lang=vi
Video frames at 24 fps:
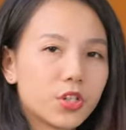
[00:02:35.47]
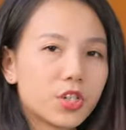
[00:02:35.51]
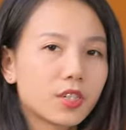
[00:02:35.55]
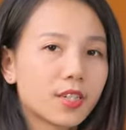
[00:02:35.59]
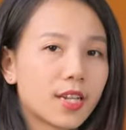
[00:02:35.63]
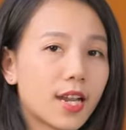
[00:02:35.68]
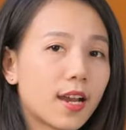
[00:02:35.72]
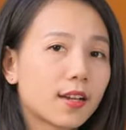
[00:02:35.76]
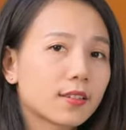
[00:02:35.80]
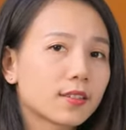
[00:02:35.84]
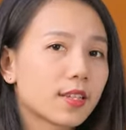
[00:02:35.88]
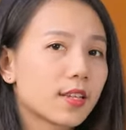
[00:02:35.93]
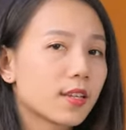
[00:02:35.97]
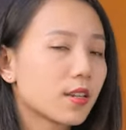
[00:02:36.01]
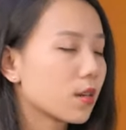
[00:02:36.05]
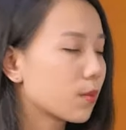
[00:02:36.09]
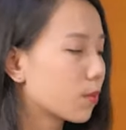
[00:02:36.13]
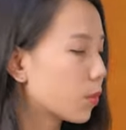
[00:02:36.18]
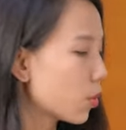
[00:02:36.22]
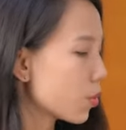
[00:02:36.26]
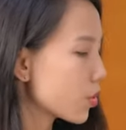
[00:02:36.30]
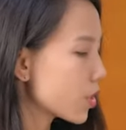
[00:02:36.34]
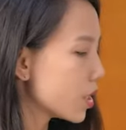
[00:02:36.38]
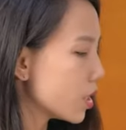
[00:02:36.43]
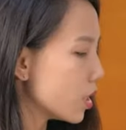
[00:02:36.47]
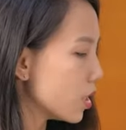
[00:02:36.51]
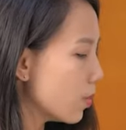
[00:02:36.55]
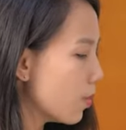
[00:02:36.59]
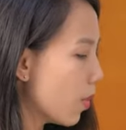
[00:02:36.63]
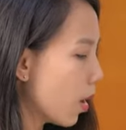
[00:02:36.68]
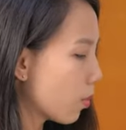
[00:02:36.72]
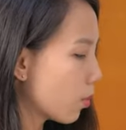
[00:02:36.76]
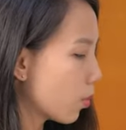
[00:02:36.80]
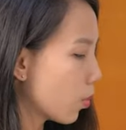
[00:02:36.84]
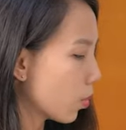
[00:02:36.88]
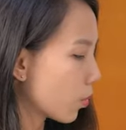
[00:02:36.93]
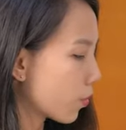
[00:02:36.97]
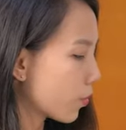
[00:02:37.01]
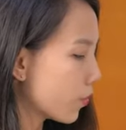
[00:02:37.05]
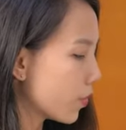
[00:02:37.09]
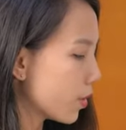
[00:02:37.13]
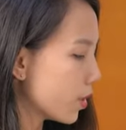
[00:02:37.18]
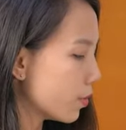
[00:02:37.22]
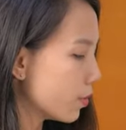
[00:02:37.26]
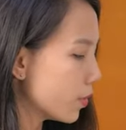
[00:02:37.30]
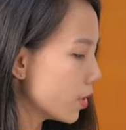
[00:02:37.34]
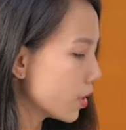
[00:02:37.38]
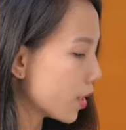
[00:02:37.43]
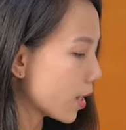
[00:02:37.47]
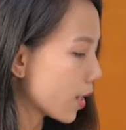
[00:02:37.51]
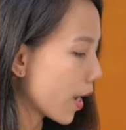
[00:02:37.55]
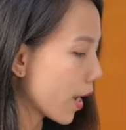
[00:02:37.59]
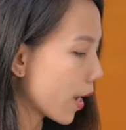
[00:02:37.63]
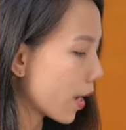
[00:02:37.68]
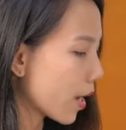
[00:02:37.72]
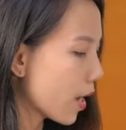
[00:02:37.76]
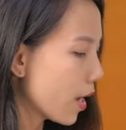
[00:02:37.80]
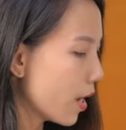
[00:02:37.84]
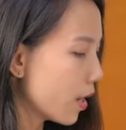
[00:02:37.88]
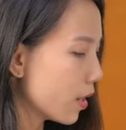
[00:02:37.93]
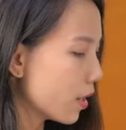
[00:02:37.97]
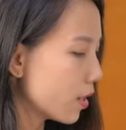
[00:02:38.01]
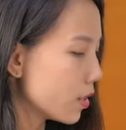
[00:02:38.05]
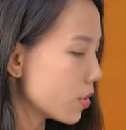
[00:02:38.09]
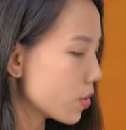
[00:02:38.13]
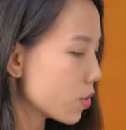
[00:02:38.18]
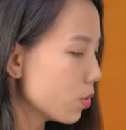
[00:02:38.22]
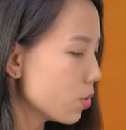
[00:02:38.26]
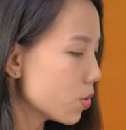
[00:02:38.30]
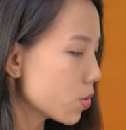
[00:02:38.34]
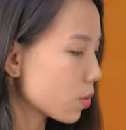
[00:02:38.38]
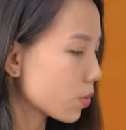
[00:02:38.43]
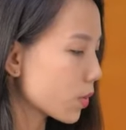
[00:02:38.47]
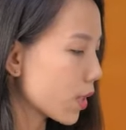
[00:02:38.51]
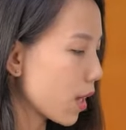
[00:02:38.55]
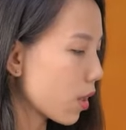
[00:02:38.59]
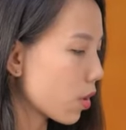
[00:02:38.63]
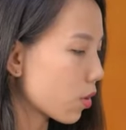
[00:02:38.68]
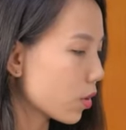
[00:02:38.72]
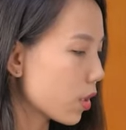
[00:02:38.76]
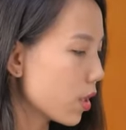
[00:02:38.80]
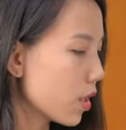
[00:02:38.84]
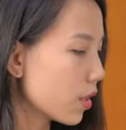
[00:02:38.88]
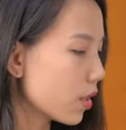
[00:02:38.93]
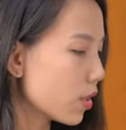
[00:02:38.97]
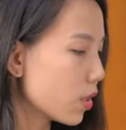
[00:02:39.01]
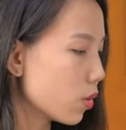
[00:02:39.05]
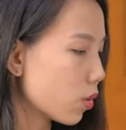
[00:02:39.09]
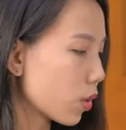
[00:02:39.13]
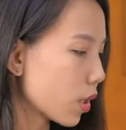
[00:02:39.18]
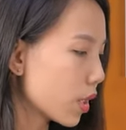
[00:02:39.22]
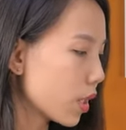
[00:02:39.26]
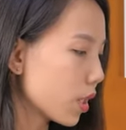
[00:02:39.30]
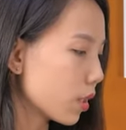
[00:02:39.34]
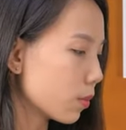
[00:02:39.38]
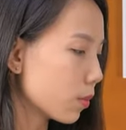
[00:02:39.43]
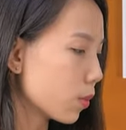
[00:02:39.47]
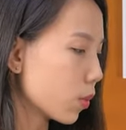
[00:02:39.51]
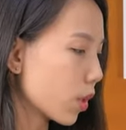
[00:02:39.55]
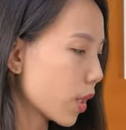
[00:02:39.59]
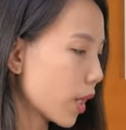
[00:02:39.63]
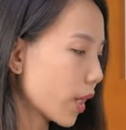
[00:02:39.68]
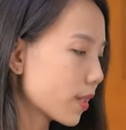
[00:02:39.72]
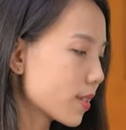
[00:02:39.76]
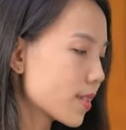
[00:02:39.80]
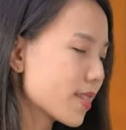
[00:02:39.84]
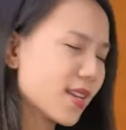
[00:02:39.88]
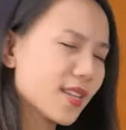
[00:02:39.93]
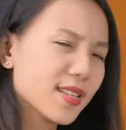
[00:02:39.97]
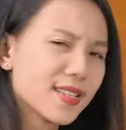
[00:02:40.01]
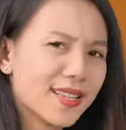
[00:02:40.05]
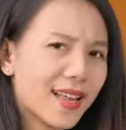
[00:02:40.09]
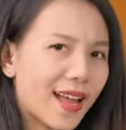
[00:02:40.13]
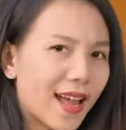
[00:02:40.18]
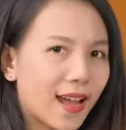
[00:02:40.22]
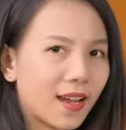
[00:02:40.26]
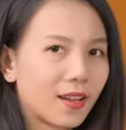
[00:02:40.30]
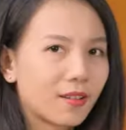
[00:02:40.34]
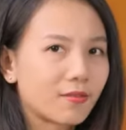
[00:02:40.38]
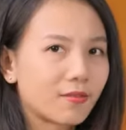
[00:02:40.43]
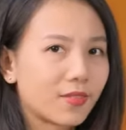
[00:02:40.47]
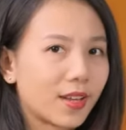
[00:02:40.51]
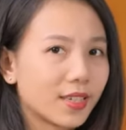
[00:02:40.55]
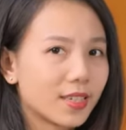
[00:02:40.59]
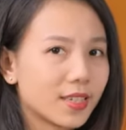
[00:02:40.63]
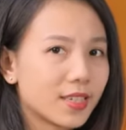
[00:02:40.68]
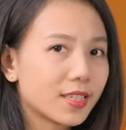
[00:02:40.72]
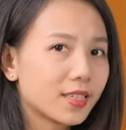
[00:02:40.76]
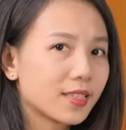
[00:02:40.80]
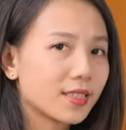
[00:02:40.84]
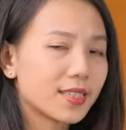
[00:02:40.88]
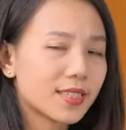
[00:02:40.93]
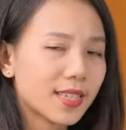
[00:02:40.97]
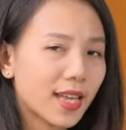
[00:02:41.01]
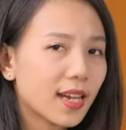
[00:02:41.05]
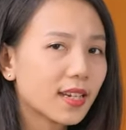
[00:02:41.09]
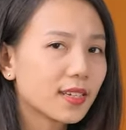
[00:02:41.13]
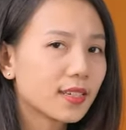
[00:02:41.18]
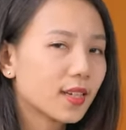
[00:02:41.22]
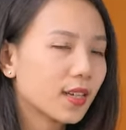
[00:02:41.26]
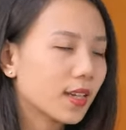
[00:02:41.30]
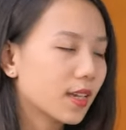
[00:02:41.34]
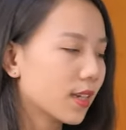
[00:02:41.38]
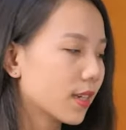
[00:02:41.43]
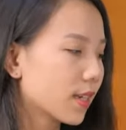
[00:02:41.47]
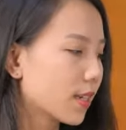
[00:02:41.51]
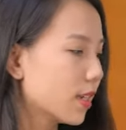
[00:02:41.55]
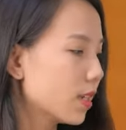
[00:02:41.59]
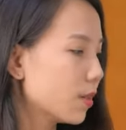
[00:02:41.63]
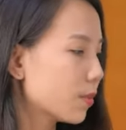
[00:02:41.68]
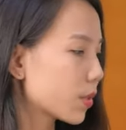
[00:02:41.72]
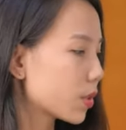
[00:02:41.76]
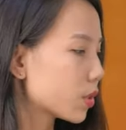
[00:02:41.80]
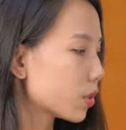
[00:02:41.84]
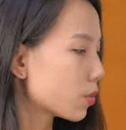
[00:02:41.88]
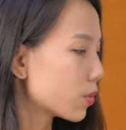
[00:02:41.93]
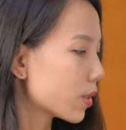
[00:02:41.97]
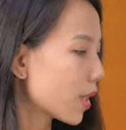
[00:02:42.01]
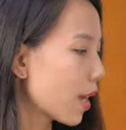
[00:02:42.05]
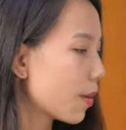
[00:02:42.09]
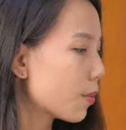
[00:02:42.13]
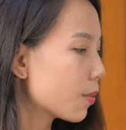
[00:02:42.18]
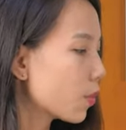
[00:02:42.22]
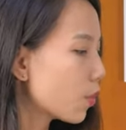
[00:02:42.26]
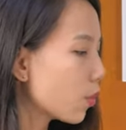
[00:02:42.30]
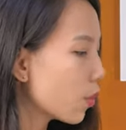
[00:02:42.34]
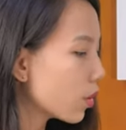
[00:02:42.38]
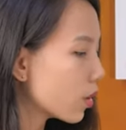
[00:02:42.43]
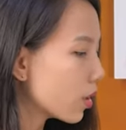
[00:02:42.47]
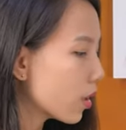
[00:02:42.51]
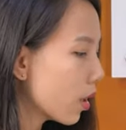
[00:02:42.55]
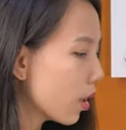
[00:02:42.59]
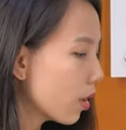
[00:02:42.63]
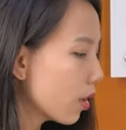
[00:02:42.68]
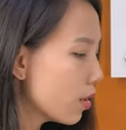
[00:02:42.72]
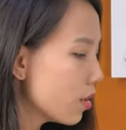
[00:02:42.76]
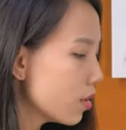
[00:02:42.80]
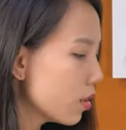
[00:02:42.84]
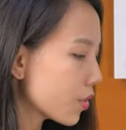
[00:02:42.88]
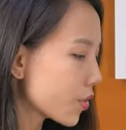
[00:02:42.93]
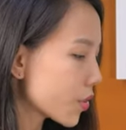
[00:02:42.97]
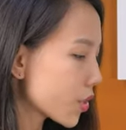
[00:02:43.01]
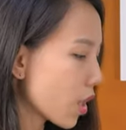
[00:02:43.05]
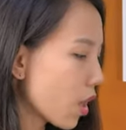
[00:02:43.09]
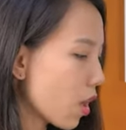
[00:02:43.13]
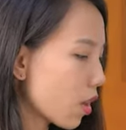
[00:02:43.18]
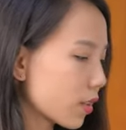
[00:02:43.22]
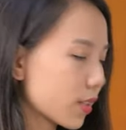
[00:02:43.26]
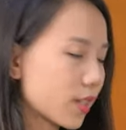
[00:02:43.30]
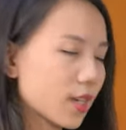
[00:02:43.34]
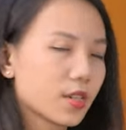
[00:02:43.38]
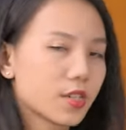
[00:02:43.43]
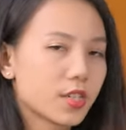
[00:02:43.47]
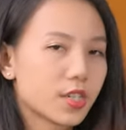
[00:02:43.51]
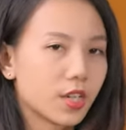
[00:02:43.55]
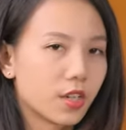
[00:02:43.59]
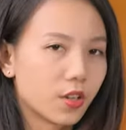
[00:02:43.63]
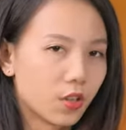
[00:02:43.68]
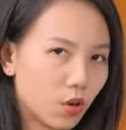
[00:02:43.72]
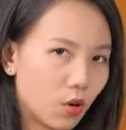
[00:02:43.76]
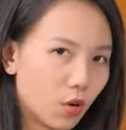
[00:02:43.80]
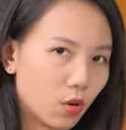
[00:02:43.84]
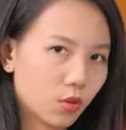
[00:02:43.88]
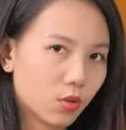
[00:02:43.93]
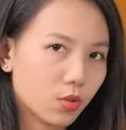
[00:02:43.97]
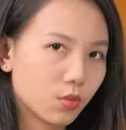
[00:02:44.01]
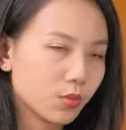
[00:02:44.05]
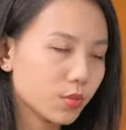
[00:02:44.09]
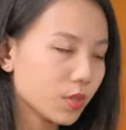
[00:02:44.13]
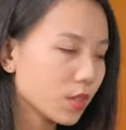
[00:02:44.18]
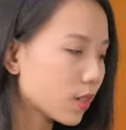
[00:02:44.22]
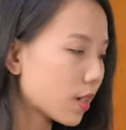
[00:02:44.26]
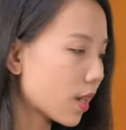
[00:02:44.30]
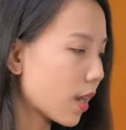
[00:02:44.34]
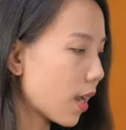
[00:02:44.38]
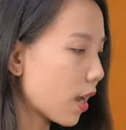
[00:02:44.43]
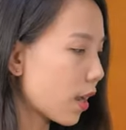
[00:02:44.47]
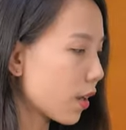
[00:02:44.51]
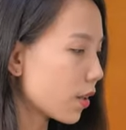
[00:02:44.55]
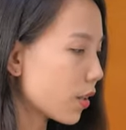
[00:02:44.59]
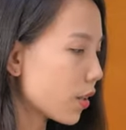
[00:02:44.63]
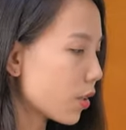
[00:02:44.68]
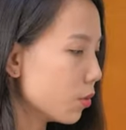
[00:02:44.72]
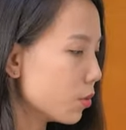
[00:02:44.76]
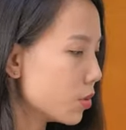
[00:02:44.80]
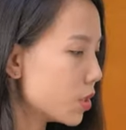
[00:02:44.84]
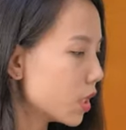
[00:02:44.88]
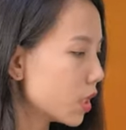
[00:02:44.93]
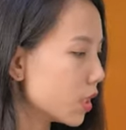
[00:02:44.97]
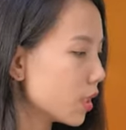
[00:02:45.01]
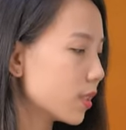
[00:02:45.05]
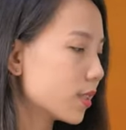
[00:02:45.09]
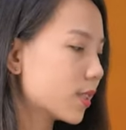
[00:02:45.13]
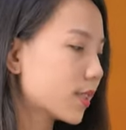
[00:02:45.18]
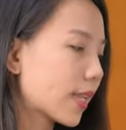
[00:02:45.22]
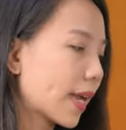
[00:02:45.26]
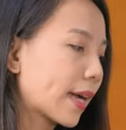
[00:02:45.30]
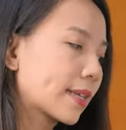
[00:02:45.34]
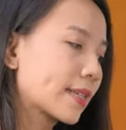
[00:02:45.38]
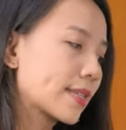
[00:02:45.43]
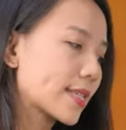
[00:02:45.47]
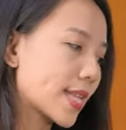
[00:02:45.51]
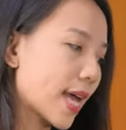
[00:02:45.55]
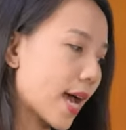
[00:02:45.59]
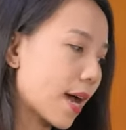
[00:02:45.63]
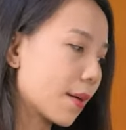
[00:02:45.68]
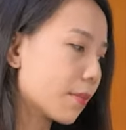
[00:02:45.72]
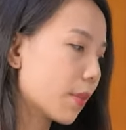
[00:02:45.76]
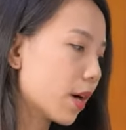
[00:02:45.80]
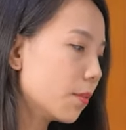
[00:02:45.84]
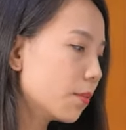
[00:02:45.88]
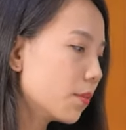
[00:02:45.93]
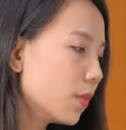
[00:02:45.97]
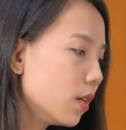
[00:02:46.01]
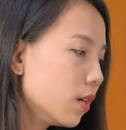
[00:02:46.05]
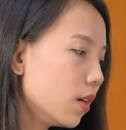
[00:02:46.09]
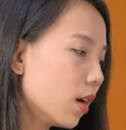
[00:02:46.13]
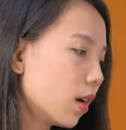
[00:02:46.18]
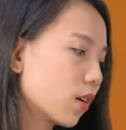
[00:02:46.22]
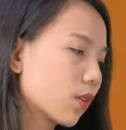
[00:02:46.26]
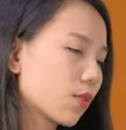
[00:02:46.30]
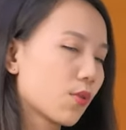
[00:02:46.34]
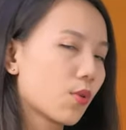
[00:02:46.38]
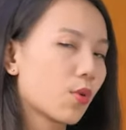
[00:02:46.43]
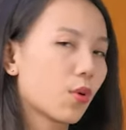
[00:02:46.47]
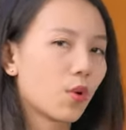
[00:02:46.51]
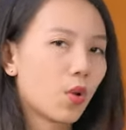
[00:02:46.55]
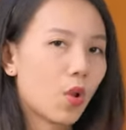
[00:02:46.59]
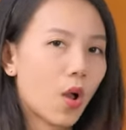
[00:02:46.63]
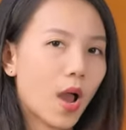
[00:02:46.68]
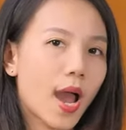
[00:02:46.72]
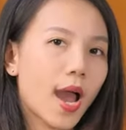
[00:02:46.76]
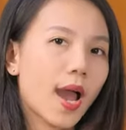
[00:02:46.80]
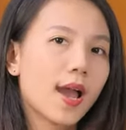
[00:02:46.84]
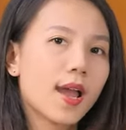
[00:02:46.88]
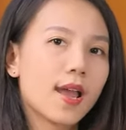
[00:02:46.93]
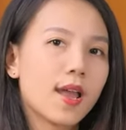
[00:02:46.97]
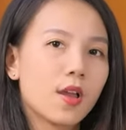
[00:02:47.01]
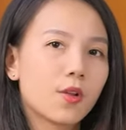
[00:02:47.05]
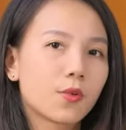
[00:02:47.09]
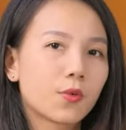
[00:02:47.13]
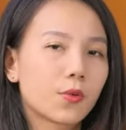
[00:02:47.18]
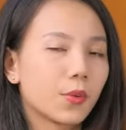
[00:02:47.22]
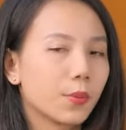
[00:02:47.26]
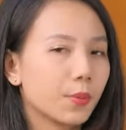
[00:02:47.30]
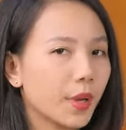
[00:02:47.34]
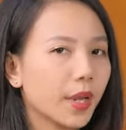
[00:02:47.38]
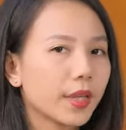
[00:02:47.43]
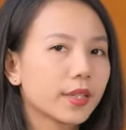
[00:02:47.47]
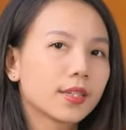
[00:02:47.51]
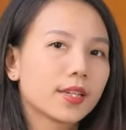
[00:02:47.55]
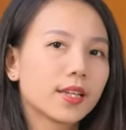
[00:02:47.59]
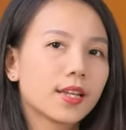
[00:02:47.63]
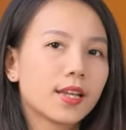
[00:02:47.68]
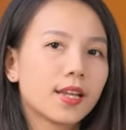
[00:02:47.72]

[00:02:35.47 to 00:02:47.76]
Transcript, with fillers: Mỗi chức năng thì được bố trí bằng một phím như thế này thì giúp chúng ta có thể điều khiển một cách dễ dàng và chính xác khi mà chúng ta muốn lựa chọn các chế độ cũng như là điều chỉnh tăng giảm âm lượng của loa, của mic.